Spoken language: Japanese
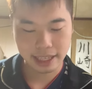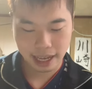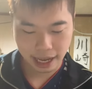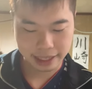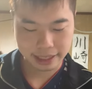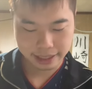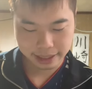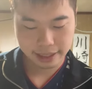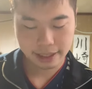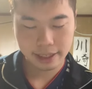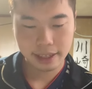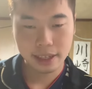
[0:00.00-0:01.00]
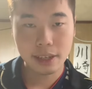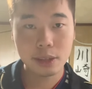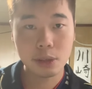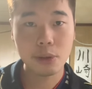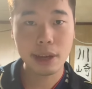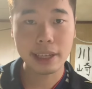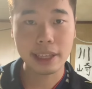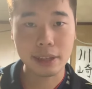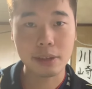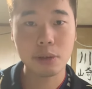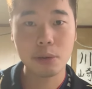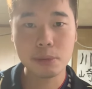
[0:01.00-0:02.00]
はい。というわけで
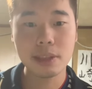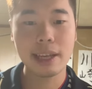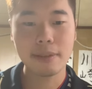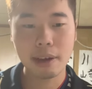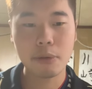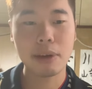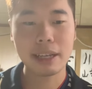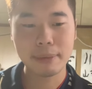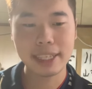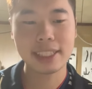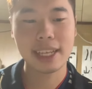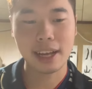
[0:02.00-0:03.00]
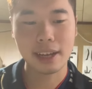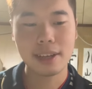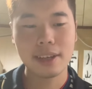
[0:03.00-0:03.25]
動物編は終わりました。